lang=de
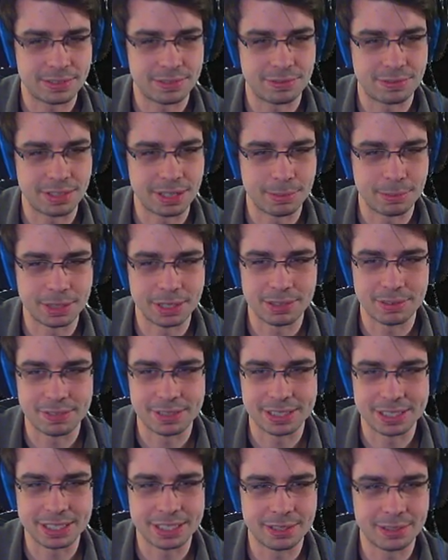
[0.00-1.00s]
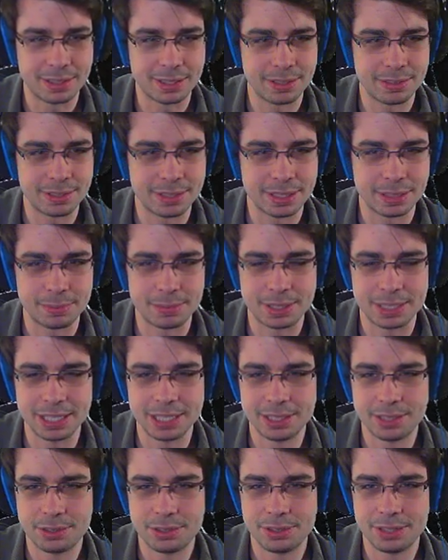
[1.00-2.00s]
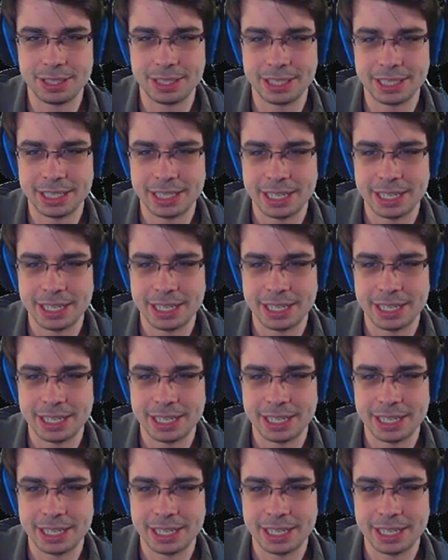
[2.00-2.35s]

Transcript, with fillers: Wir haben hier quasi in unserem Skill-Tree